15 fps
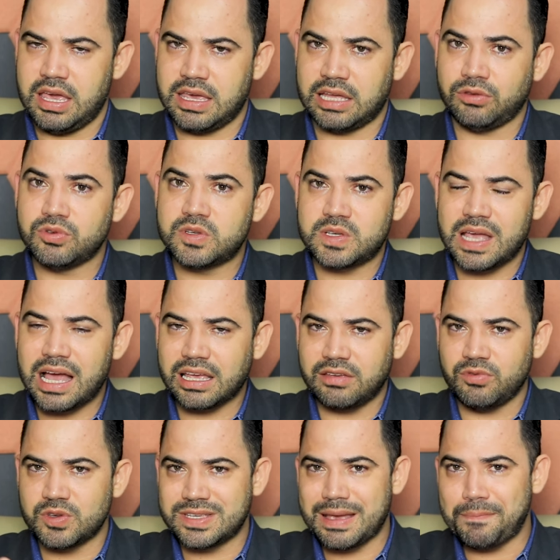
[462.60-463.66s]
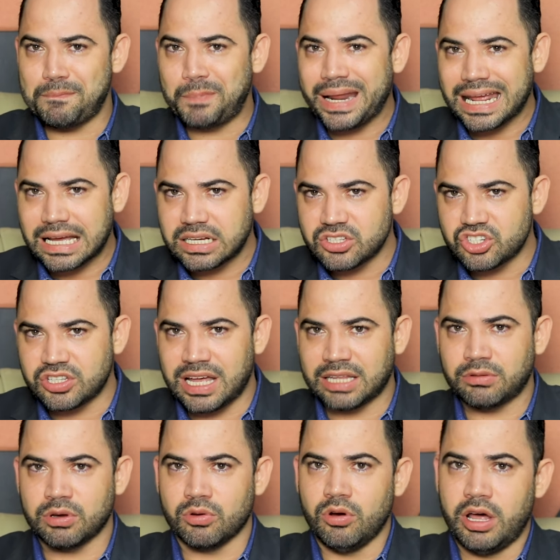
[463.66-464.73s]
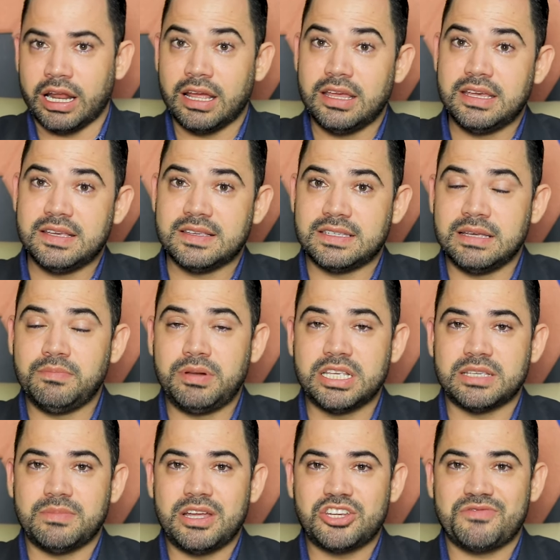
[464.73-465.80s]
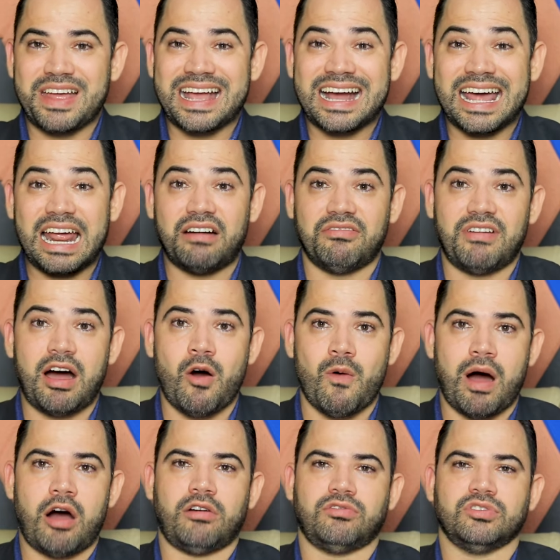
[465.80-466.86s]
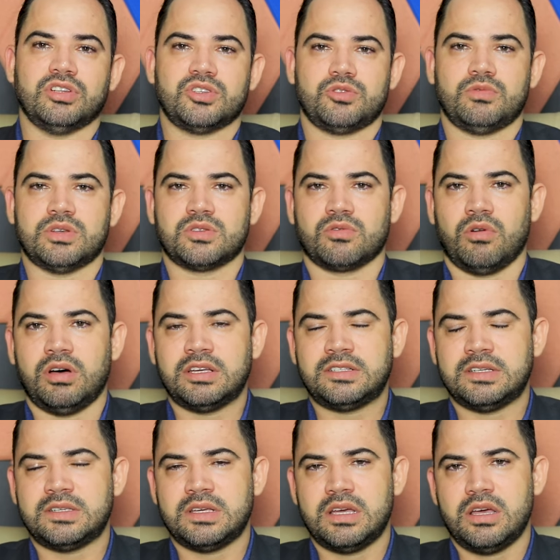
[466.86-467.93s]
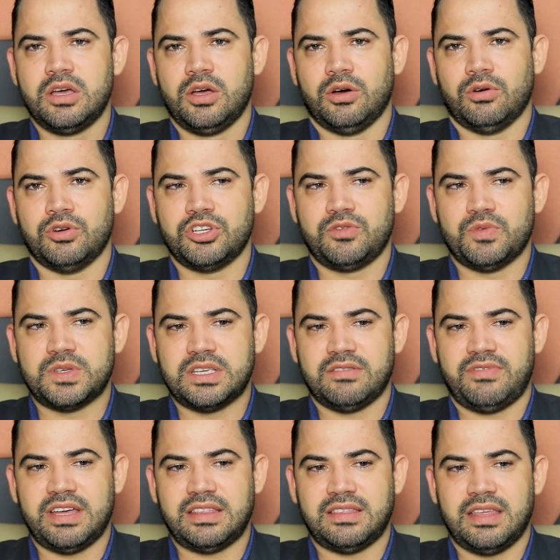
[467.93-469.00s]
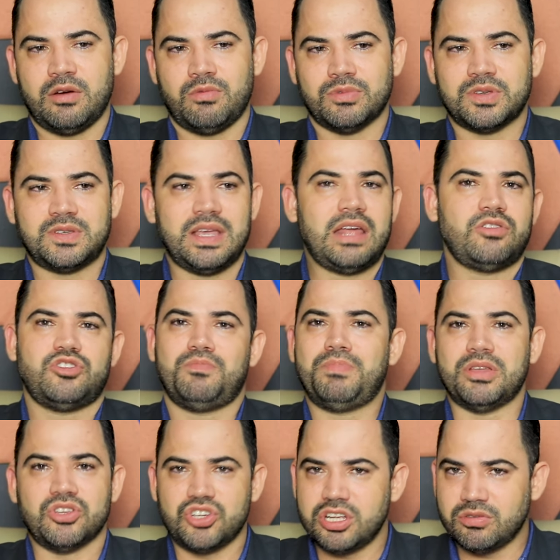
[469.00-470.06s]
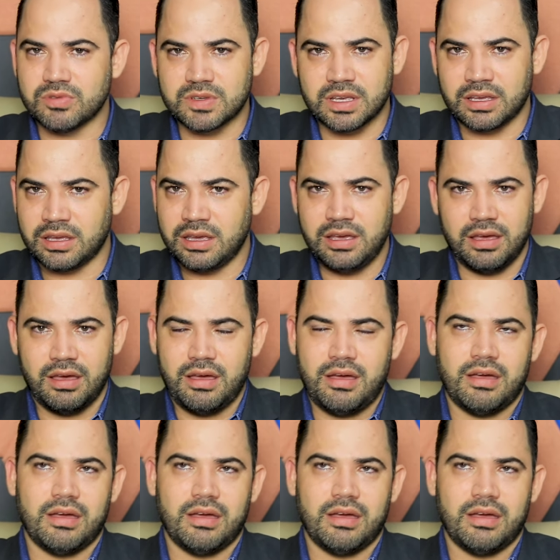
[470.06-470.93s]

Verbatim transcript: E anunciar que você é pré-candidato agora simplesmente vai cravar um alvo nas suas costas onde você vai ter uma série de pedidos aí,